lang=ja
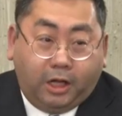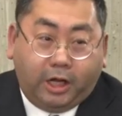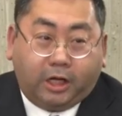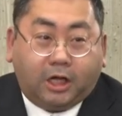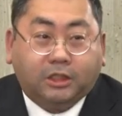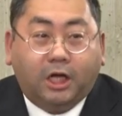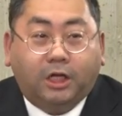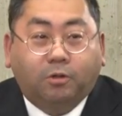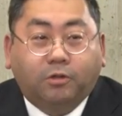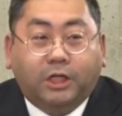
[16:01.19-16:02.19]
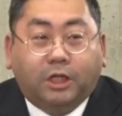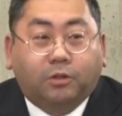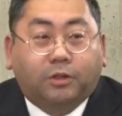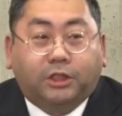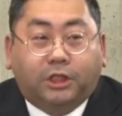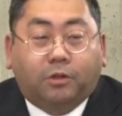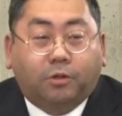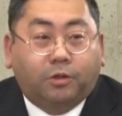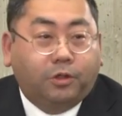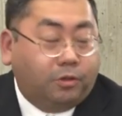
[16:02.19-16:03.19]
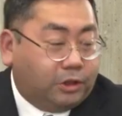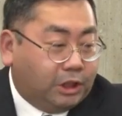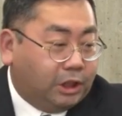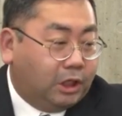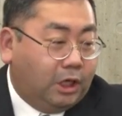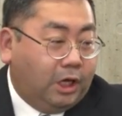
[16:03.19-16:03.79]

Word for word: えー、火災を受けた時にこのように、